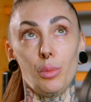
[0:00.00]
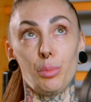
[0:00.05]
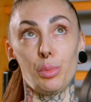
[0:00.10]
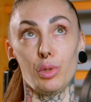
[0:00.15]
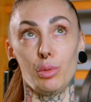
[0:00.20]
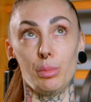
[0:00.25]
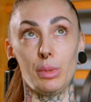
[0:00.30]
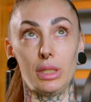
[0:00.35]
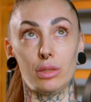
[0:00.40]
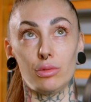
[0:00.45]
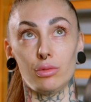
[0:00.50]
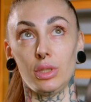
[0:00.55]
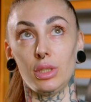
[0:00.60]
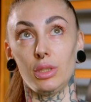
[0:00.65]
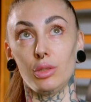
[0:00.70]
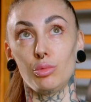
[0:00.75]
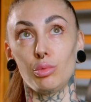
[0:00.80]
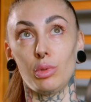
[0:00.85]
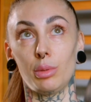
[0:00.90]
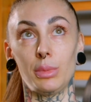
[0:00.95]
più o meno
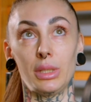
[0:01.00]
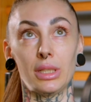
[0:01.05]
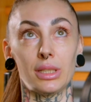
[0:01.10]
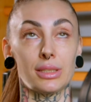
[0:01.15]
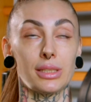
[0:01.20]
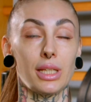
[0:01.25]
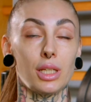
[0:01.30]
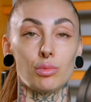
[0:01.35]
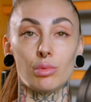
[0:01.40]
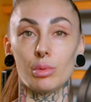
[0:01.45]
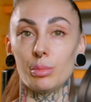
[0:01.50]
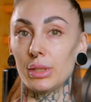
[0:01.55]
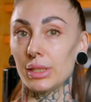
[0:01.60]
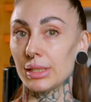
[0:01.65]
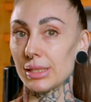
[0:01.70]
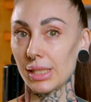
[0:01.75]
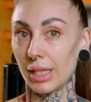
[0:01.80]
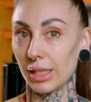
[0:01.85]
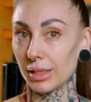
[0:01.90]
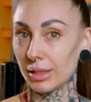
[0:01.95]
nel
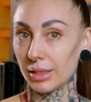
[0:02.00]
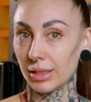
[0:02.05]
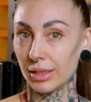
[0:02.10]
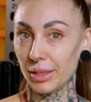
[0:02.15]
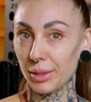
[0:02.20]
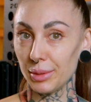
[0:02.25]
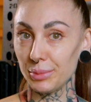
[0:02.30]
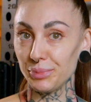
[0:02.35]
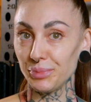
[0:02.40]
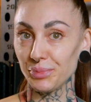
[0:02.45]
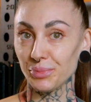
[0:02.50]
2006-2007